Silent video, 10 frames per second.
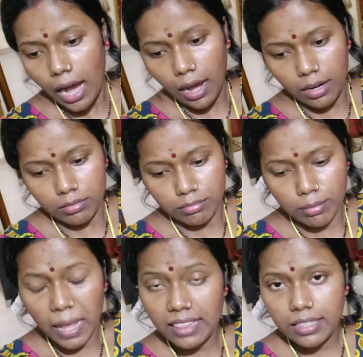আর
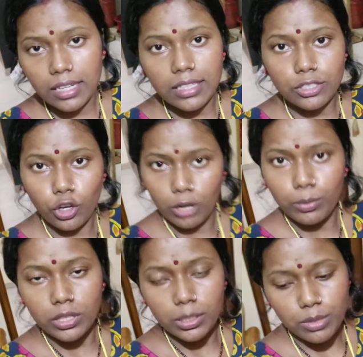বালতিটাতে জল
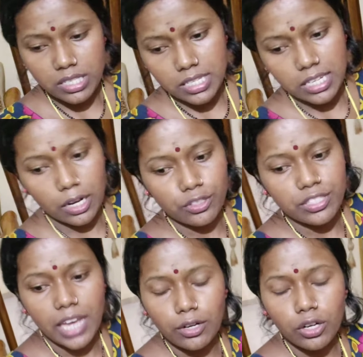ভরতে বসিয়েছি কারণ
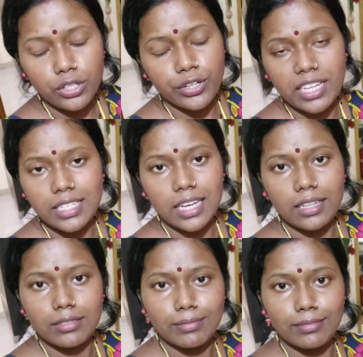স্নান করার জন্য আজকে
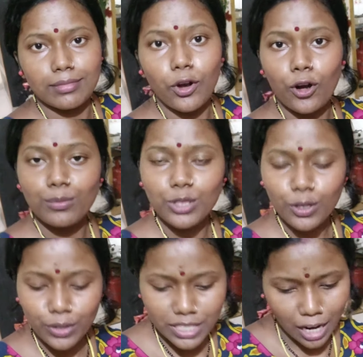গরম জল
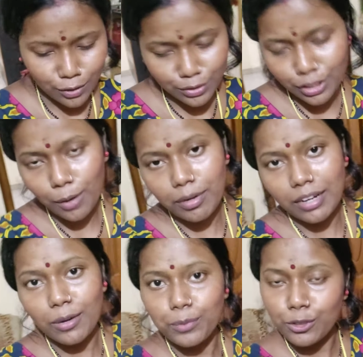করে স্নান করতে হবে
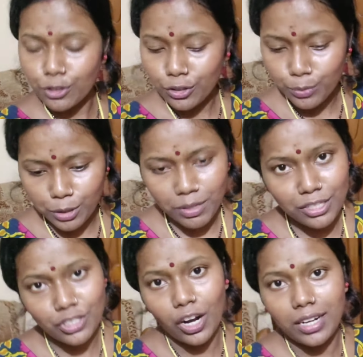নাহলে প্রচণ্ড পরিমাণে
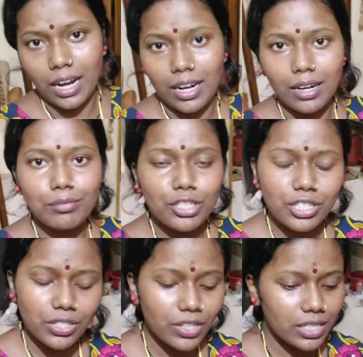জল ঠান্ডা
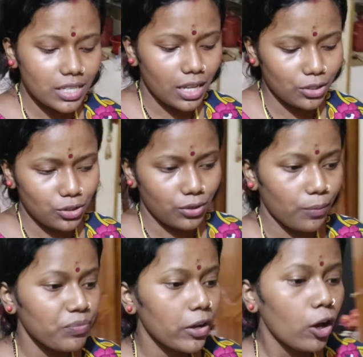বৃষ্টি হয়েছে তার জন্য
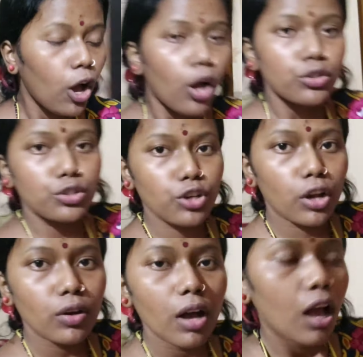তো
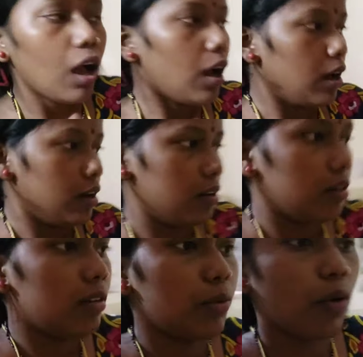চলো
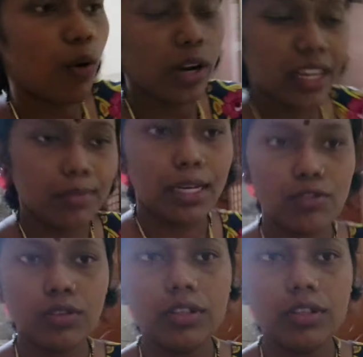অনেক বাসন